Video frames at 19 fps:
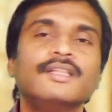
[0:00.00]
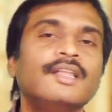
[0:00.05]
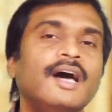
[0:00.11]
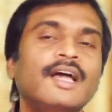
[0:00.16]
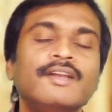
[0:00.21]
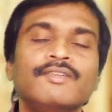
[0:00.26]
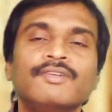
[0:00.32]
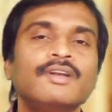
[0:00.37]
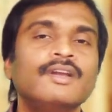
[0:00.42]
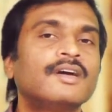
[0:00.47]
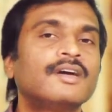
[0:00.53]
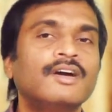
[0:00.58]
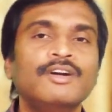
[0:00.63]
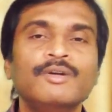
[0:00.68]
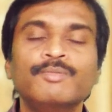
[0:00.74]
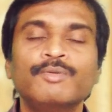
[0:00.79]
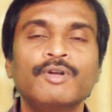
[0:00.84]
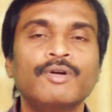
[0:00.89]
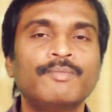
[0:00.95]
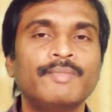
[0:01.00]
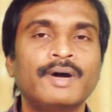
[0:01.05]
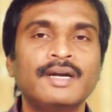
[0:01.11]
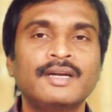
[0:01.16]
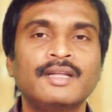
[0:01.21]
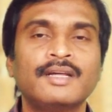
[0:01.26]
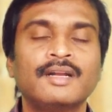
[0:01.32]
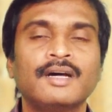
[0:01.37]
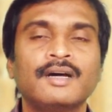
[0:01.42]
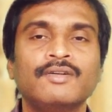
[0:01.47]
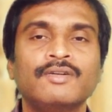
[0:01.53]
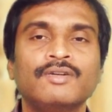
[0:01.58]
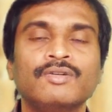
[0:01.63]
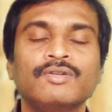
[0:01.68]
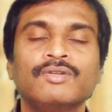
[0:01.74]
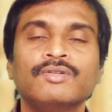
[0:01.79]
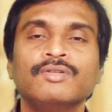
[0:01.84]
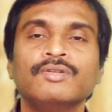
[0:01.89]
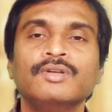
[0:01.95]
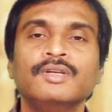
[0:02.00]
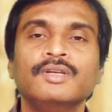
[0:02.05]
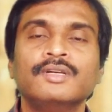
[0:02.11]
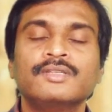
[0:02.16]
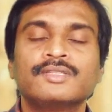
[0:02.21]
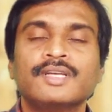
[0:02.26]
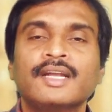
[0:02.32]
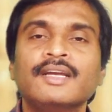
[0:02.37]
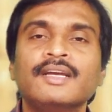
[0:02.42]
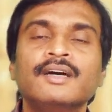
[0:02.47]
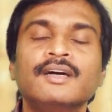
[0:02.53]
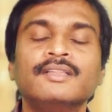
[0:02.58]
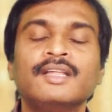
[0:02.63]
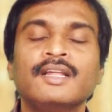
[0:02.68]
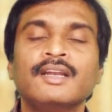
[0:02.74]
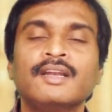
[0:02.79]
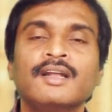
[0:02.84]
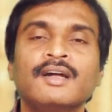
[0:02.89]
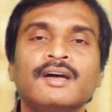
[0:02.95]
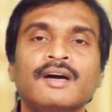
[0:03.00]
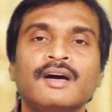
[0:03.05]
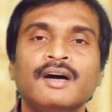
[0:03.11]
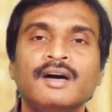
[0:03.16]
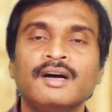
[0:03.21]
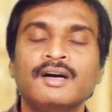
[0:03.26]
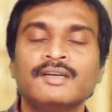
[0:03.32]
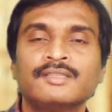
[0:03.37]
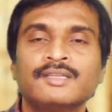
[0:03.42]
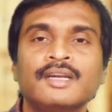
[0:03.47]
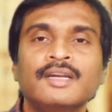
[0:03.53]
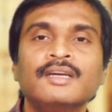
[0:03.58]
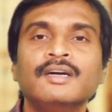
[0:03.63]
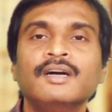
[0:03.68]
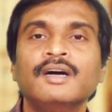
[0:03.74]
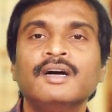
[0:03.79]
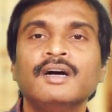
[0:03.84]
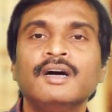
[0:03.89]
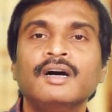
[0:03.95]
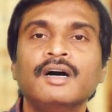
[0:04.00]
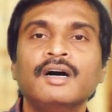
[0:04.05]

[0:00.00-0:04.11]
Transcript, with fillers: దానివల్ల కడుపులో మంట రావటం సరిగ్గా తిన్న సరిగ్గా